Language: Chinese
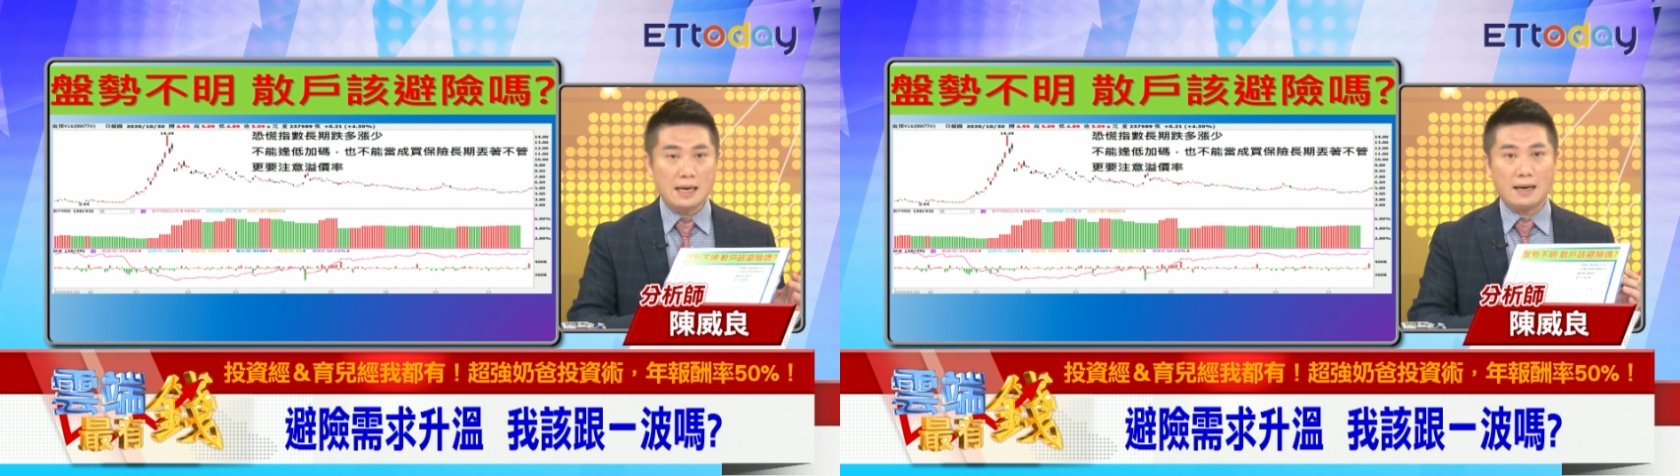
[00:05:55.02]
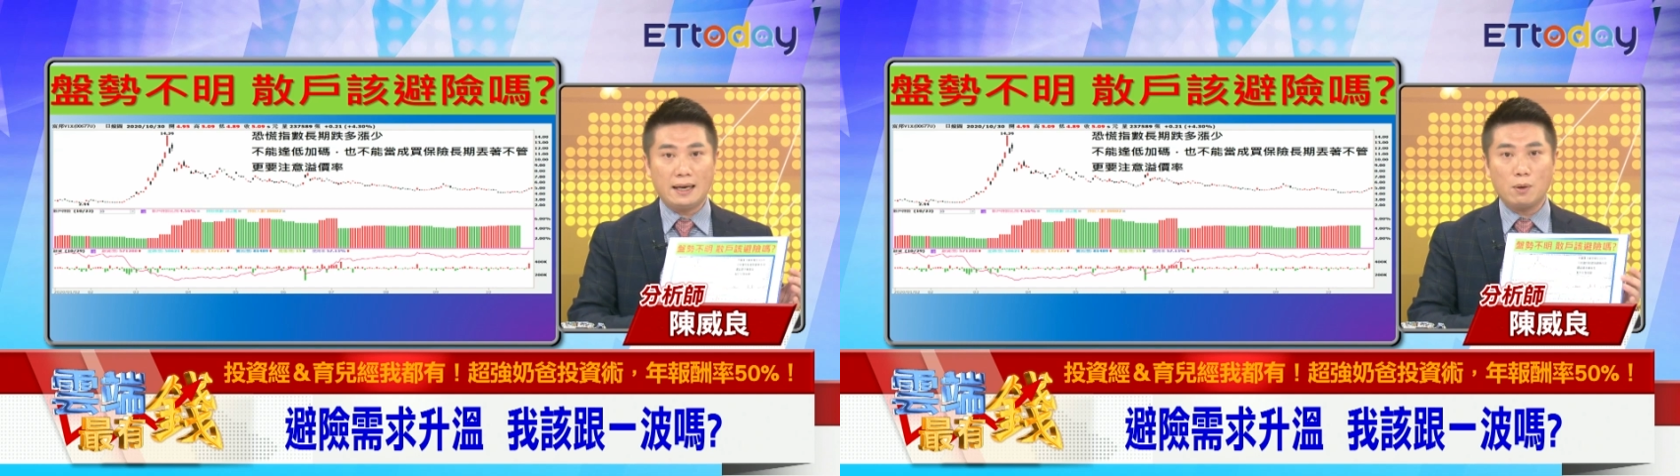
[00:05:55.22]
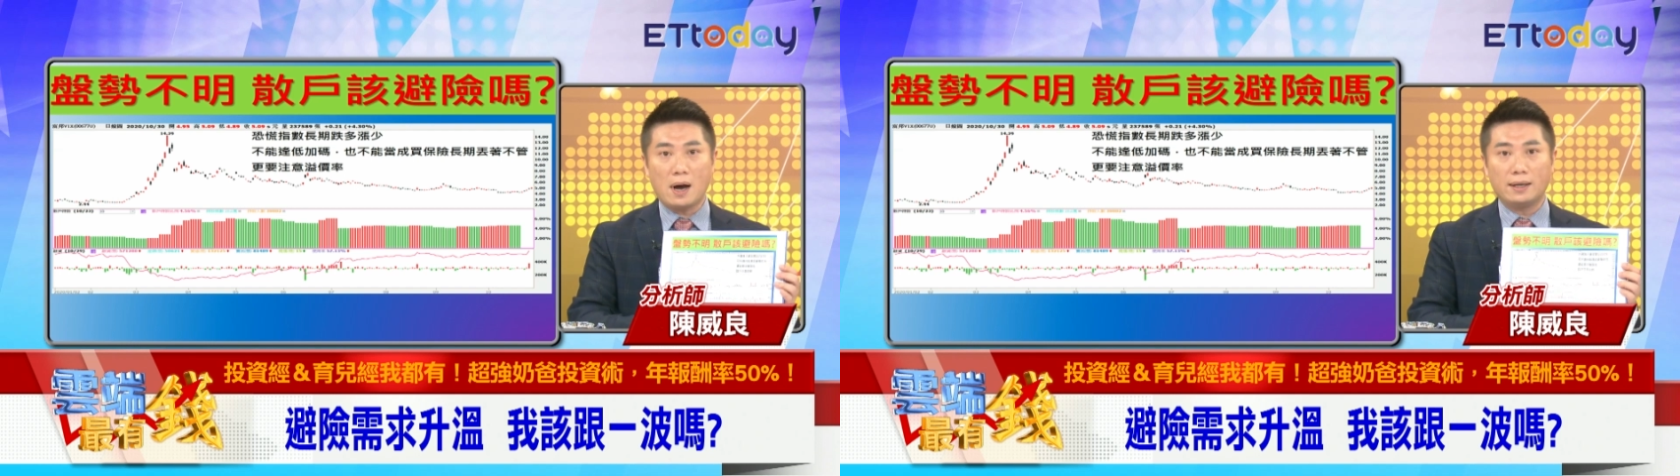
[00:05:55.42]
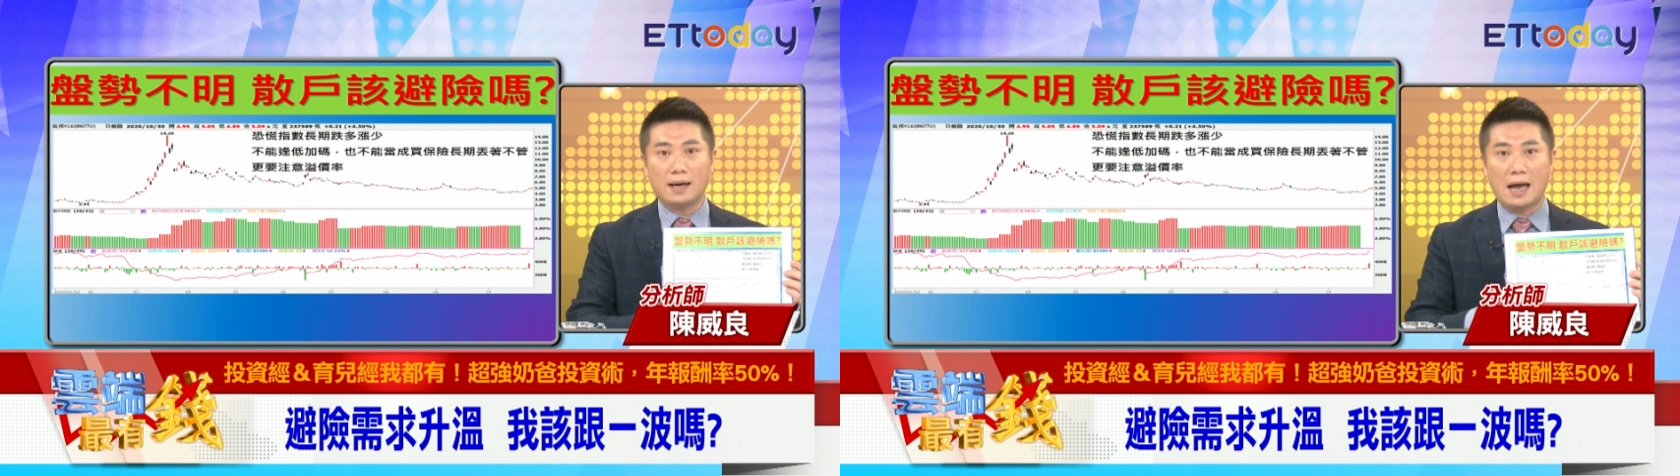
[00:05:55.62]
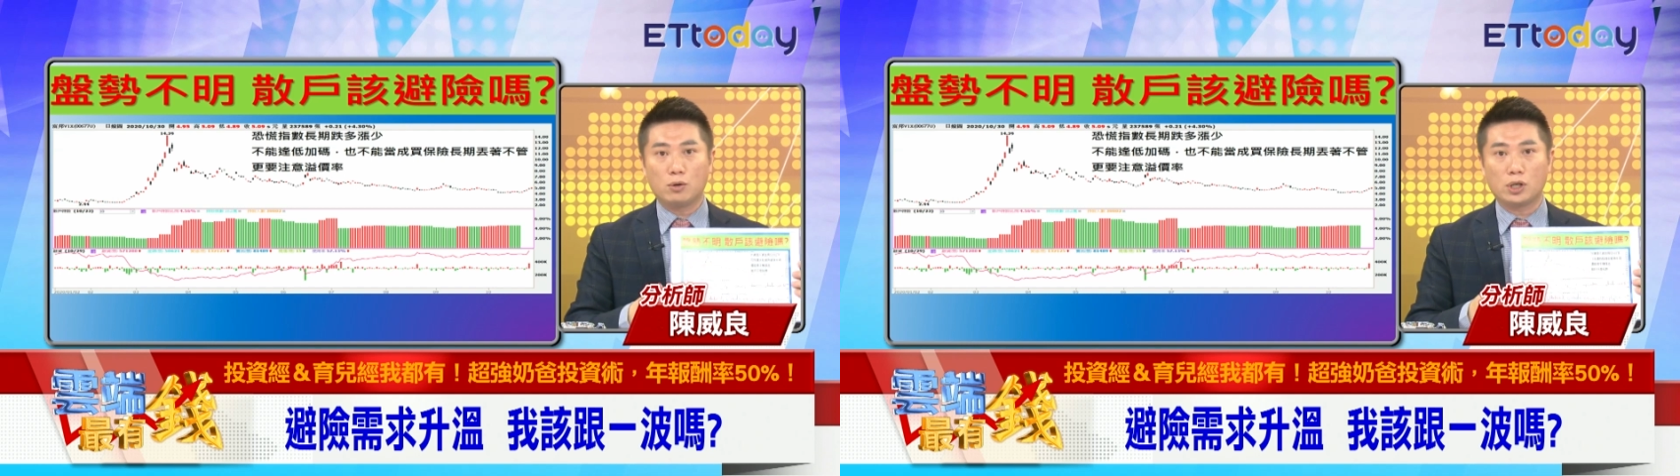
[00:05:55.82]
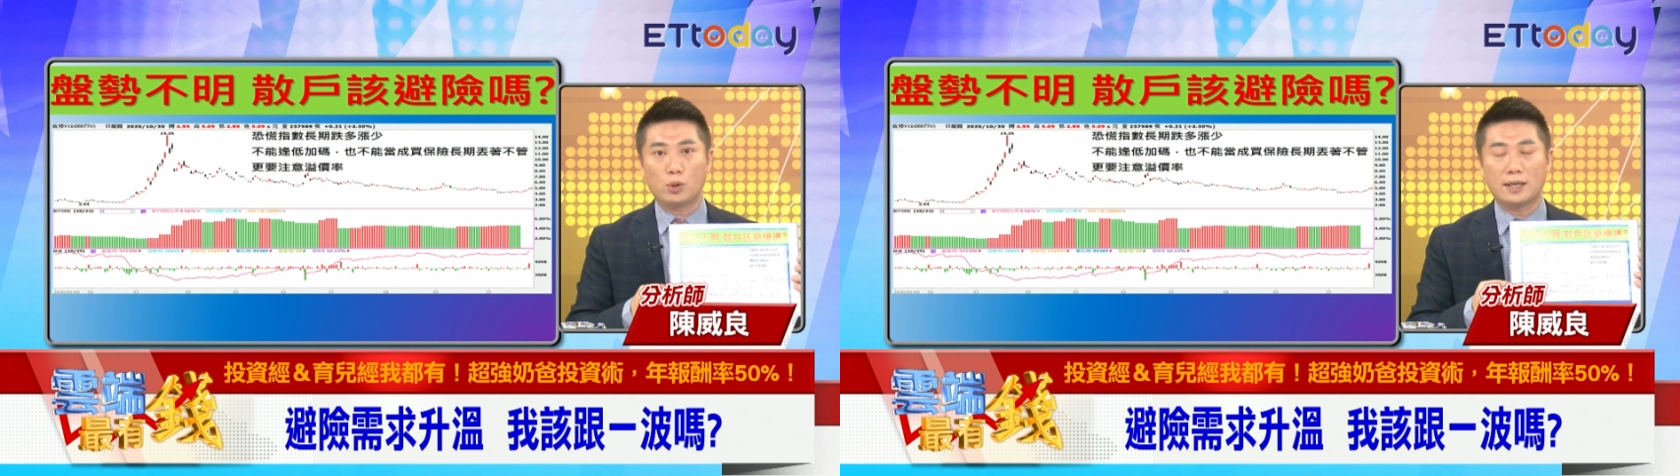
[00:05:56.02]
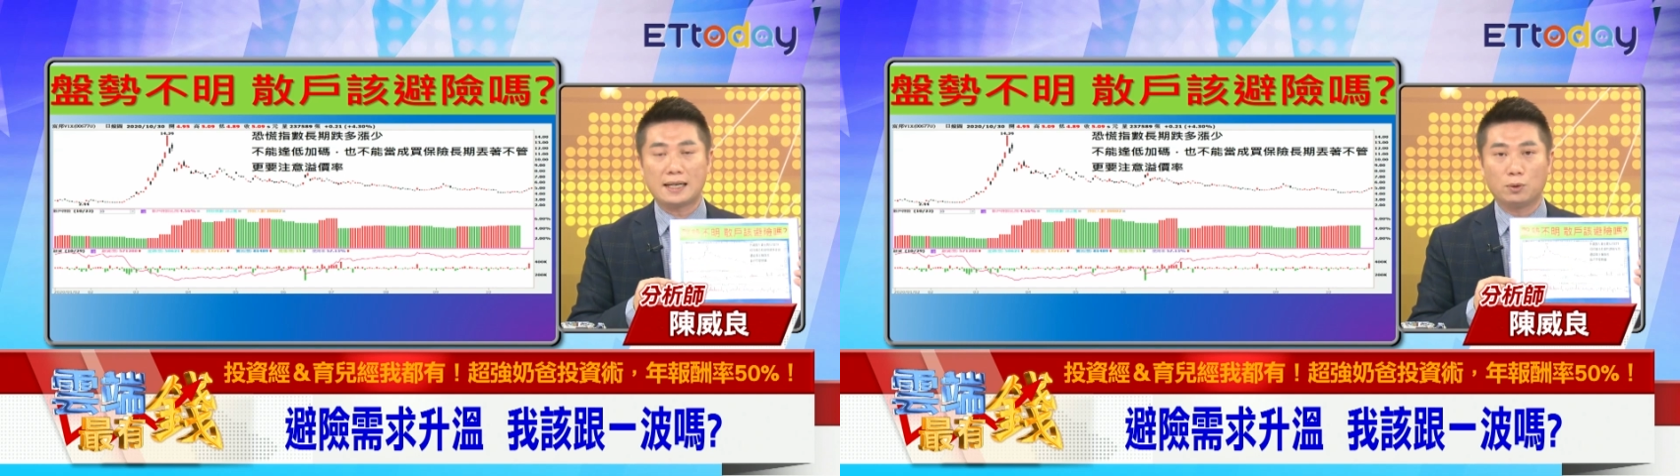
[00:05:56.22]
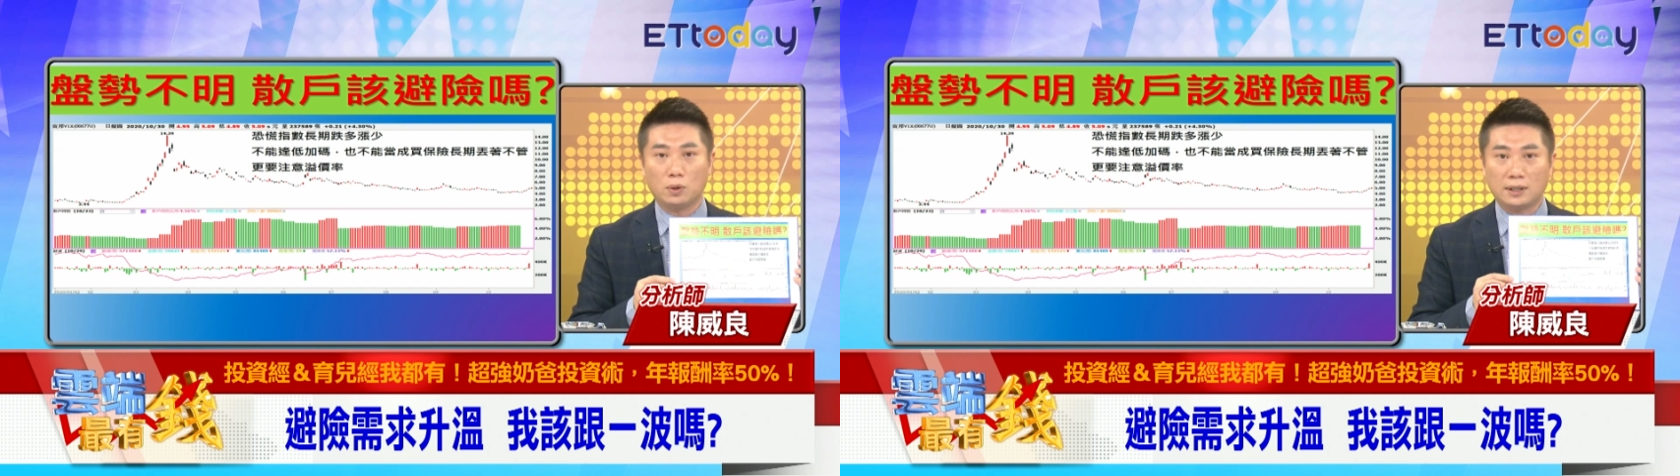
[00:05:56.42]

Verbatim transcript: 那另外呢，还有就是元大